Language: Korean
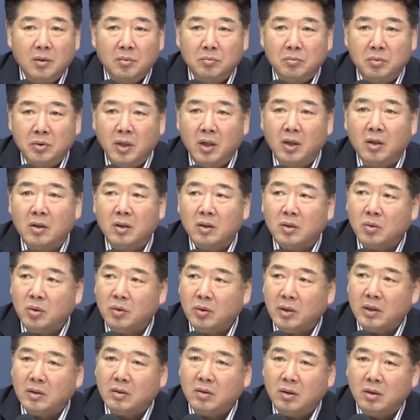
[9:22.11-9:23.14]
무력을
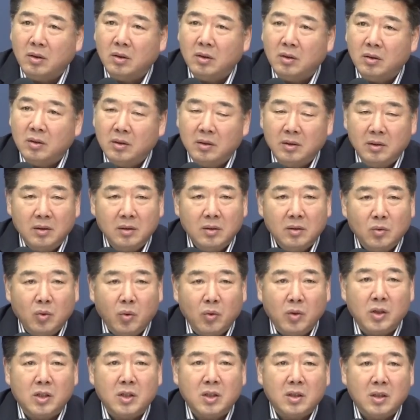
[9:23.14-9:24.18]
통해서
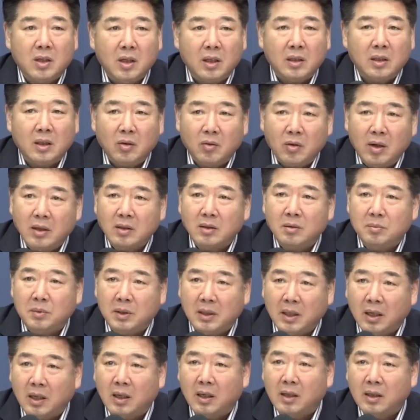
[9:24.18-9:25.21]
통일시키겠다고 한
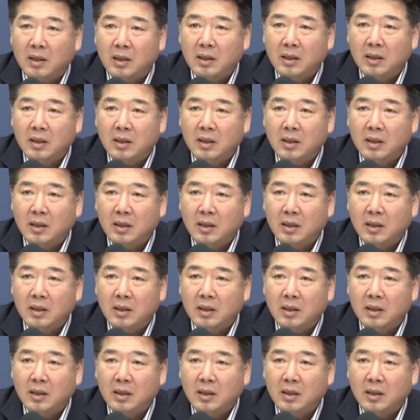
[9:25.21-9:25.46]
겁니다.